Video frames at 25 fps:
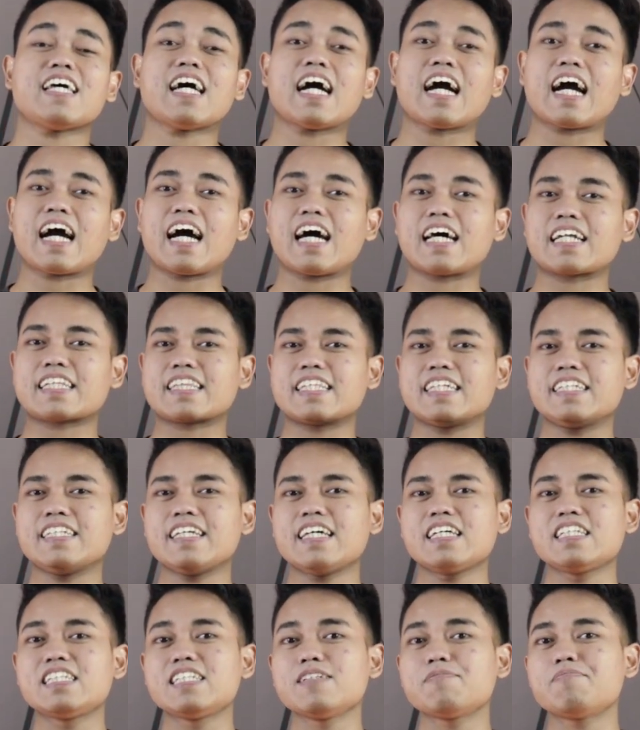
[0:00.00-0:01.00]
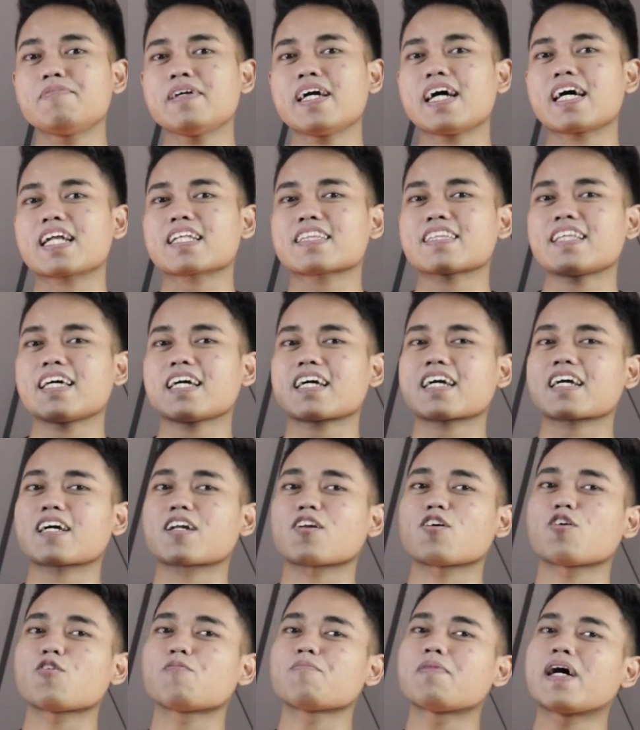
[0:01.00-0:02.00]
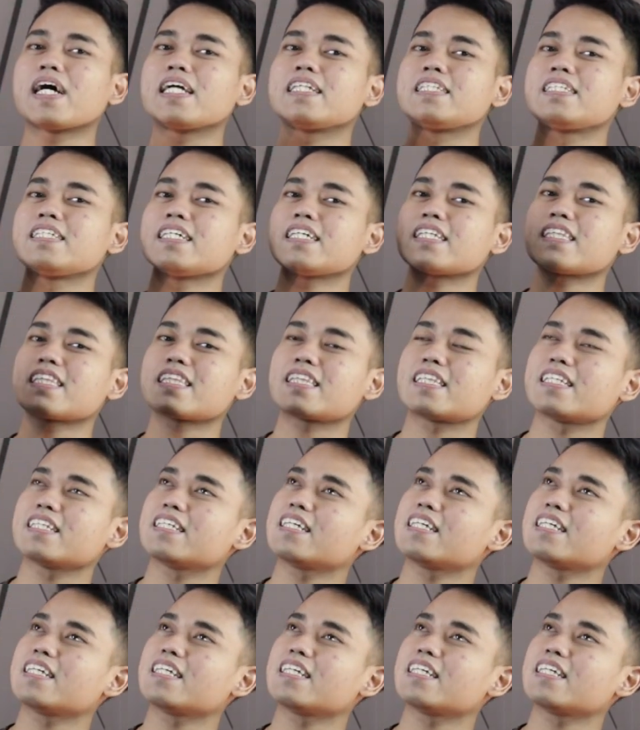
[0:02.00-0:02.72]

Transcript: yang artinya GPR Tech low budget